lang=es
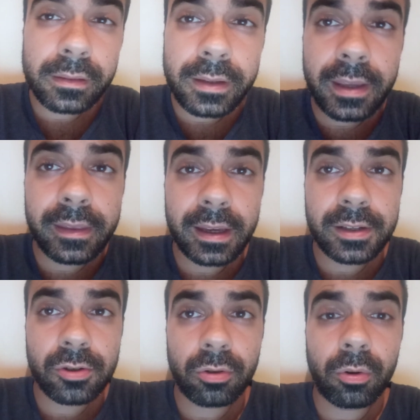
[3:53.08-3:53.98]
Y de
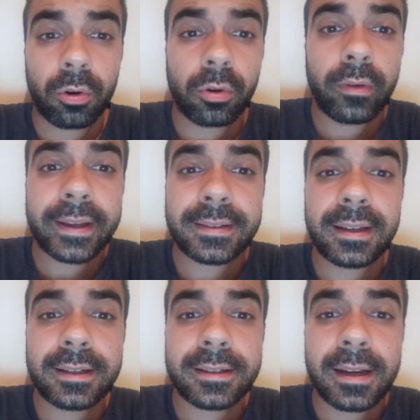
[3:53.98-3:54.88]
hecho, ojo,
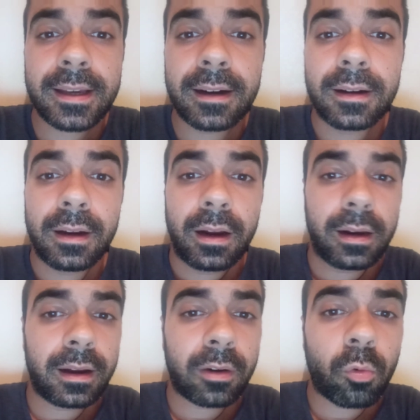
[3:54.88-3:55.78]
esta sería
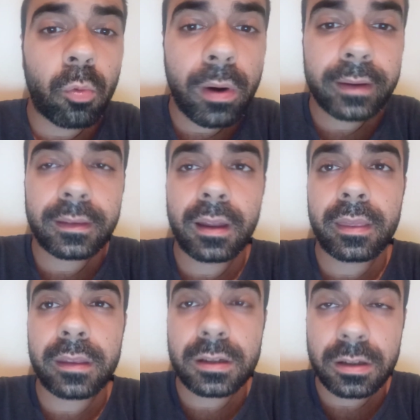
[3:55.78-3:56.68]
la cuarta
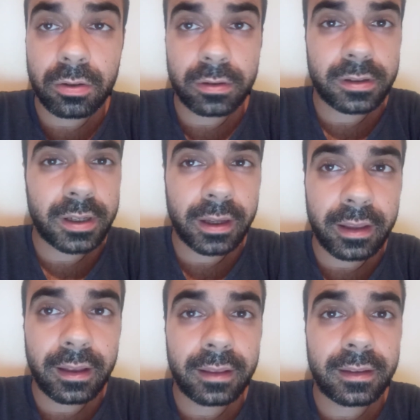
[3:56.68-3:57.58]
cesión
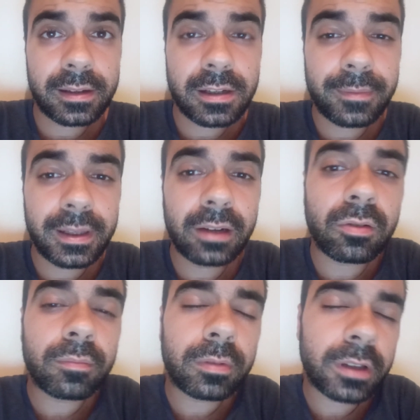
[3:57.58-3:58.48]
seguida del sevillano.
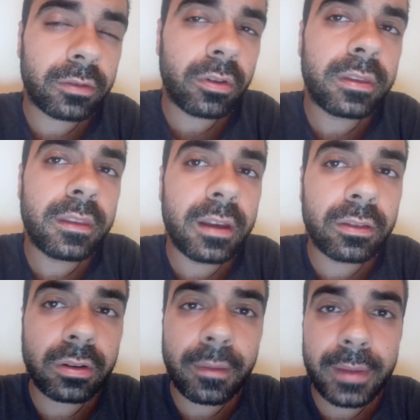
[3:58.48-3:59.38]
Por tanto,
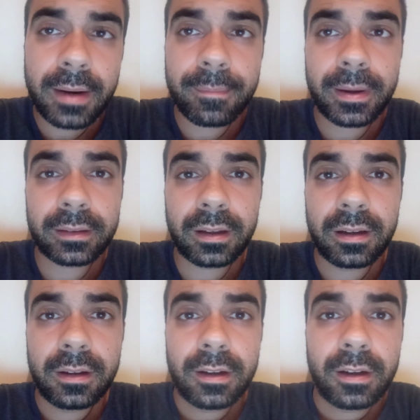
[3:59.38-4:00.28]
entiendo también en parte
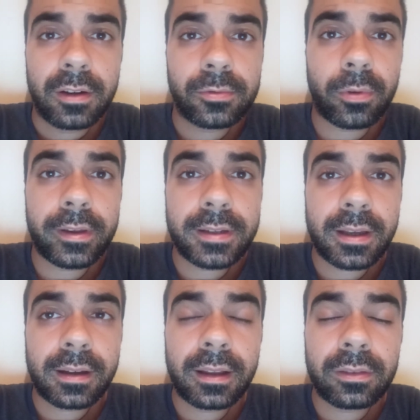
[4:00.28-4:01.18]
su
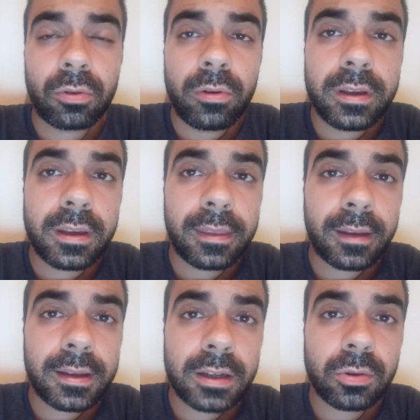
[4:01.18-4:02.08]
desencanto y
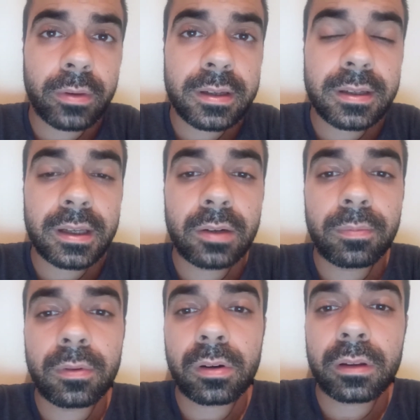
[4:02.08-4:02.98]
quizá ya su deseo
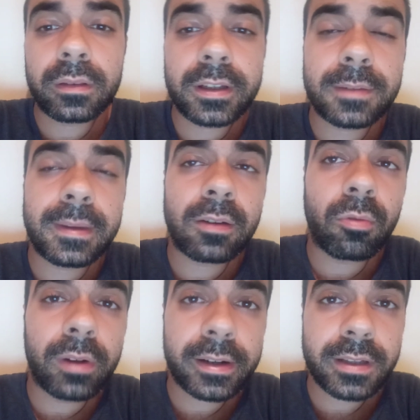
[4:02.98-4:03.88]
por
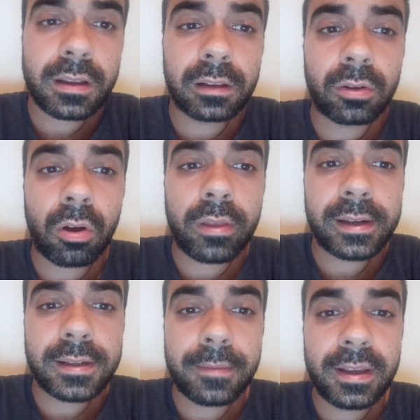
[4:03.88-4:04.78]
desvincularse del todo
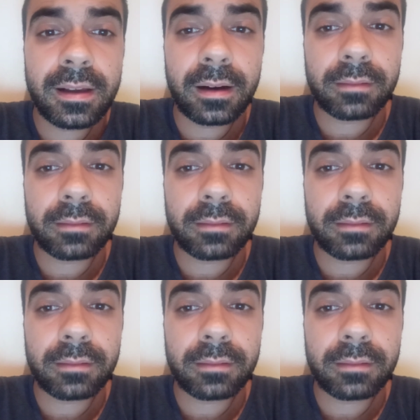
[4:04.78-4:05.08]
del Sevilla,